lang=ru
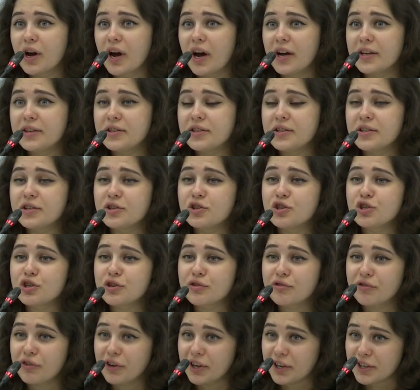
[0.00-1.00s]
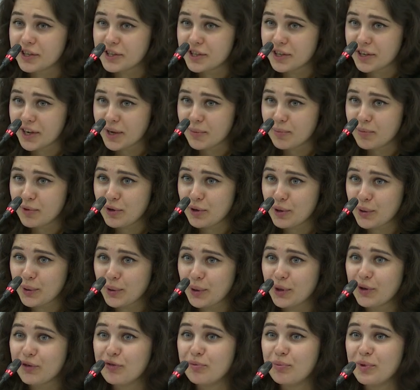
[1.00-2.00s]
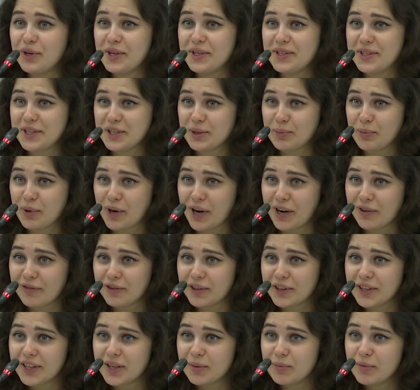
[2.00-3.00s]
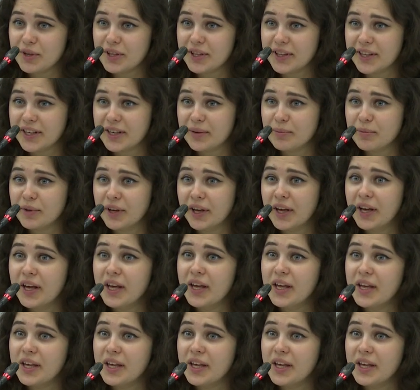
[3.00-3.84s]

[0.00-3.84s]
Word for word: анти-GFR-терапию вместе с BRAF-ингибиторами